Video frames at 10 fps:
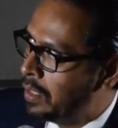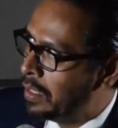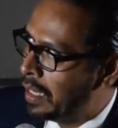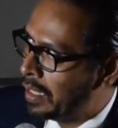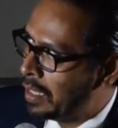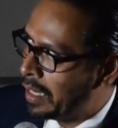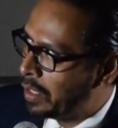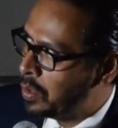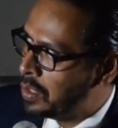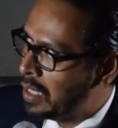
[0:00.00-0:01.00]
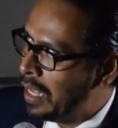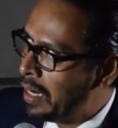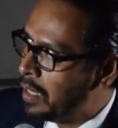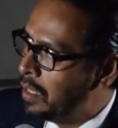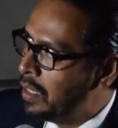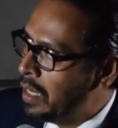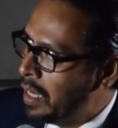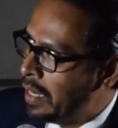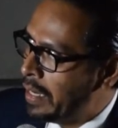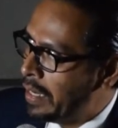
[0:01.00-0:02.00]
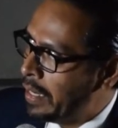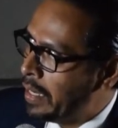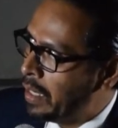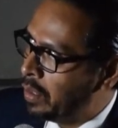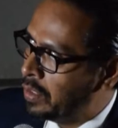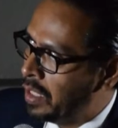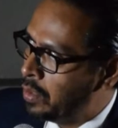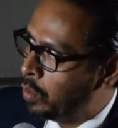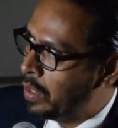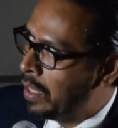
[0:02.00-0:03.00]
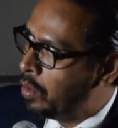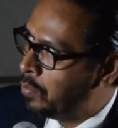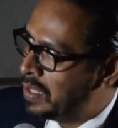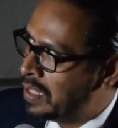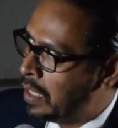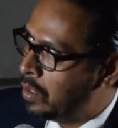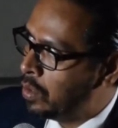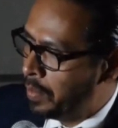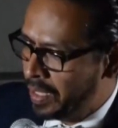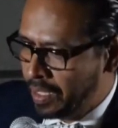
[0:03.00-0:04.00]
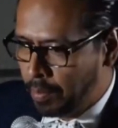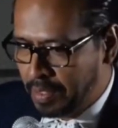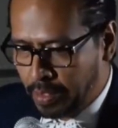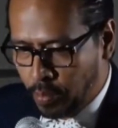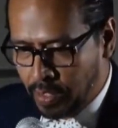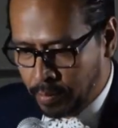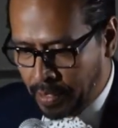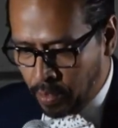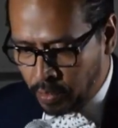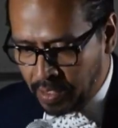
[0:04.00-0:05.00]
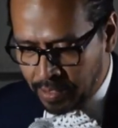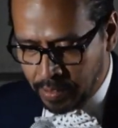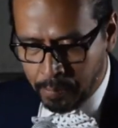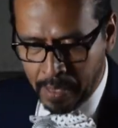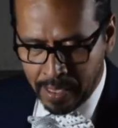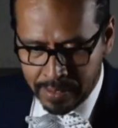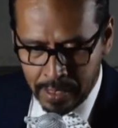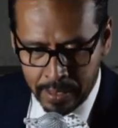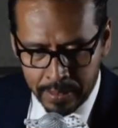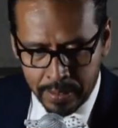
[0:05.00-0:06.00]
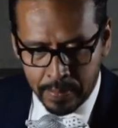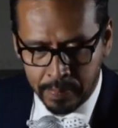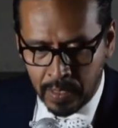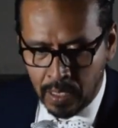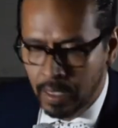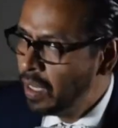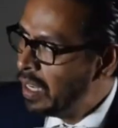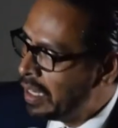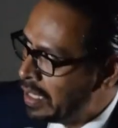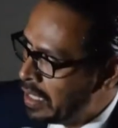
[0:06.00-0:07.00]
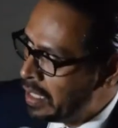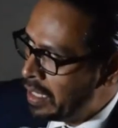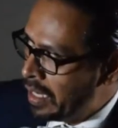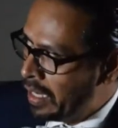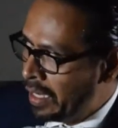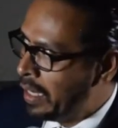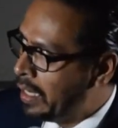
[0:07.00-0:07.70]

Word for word: la, región celar, eh, teniendo cuidado especial evidentemente con las carótidas paracelares. Y eh,